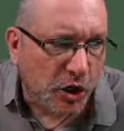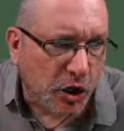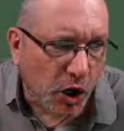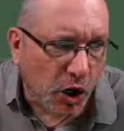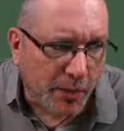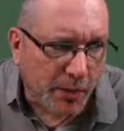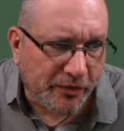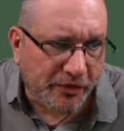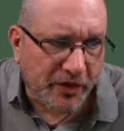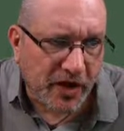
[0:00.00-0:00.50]

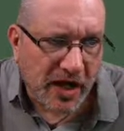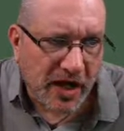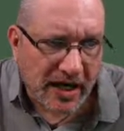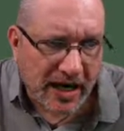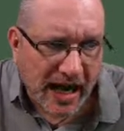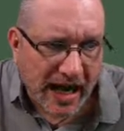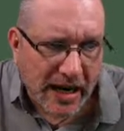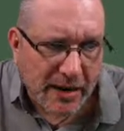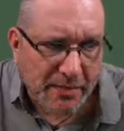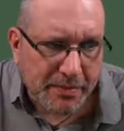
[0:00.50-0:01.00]
Kopf,
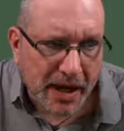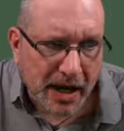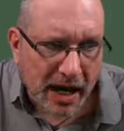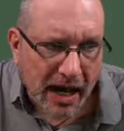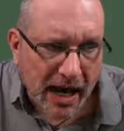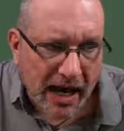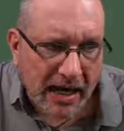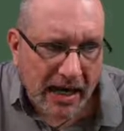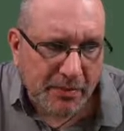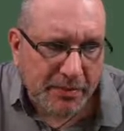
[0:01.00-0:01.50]
Leib,
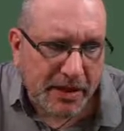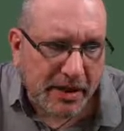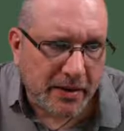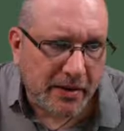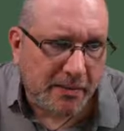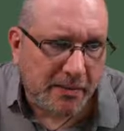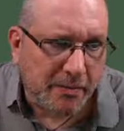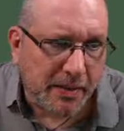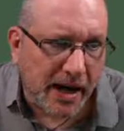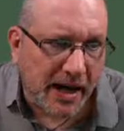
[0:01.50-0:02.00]
Arme,
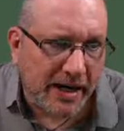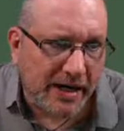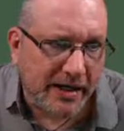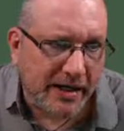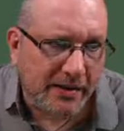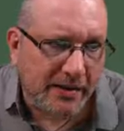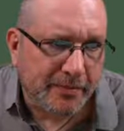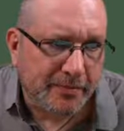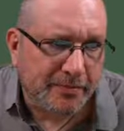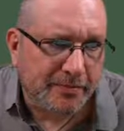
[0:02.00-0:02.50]

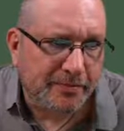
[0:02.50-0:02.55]
Beine.